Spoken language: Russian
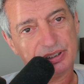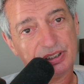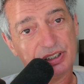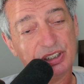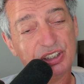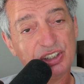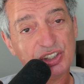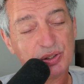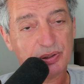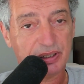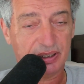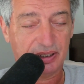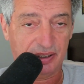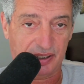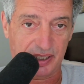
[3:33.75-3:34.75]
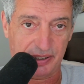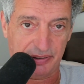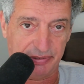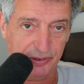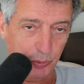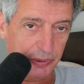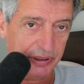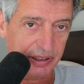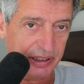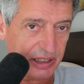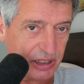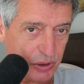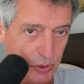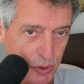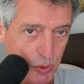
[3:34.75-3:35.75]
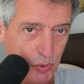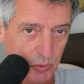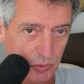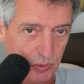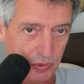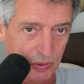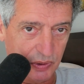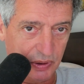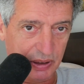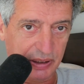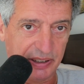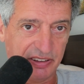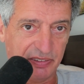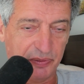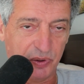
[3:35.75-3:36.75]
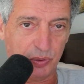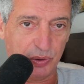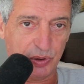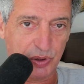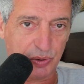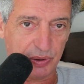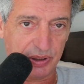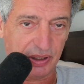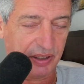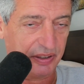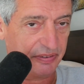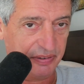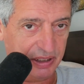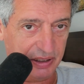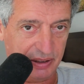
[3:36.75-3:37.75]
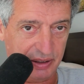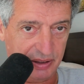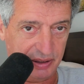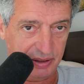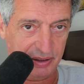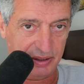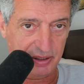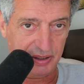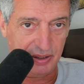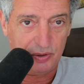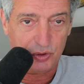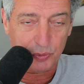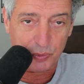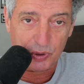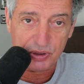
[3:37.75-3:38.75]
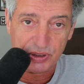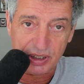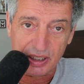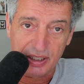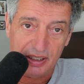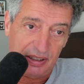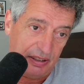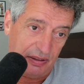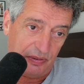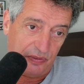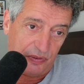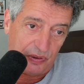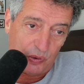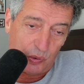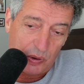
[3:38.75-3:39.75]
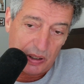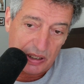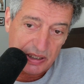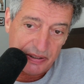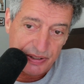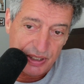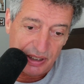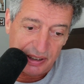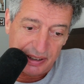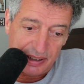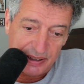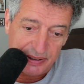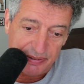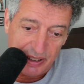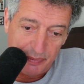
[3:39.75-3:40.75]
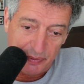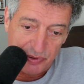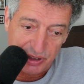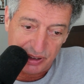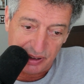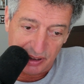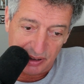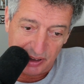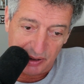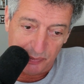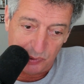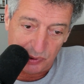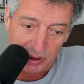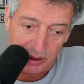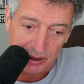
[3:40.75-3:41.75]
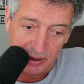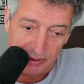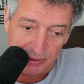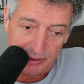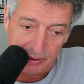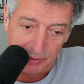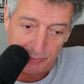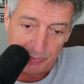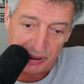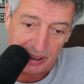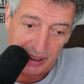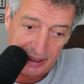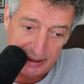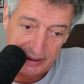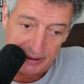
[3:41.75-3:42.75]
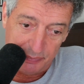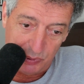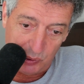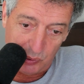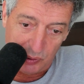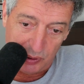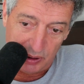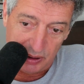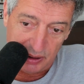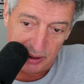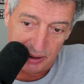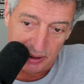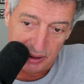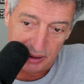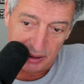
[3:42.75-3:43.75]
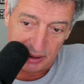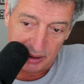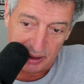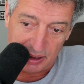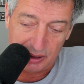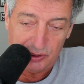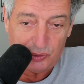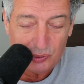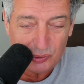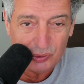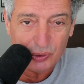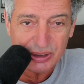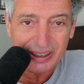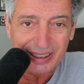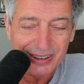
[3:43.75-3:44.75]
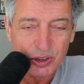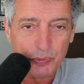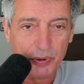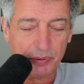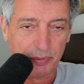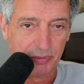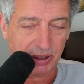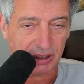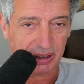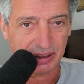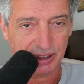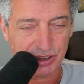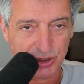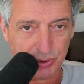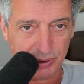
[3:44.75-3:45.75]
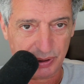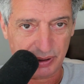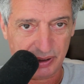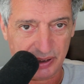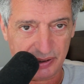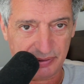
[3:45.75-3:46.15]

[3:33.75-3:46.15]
Enjoy it life. Вы думаете, я шучу, когда я вам говорю enjoy it life? Нет. Ну просто у каждого человека есть время в жизни, когда ему надо э, пахать много, но должен наступить момент, когда enjoy it life.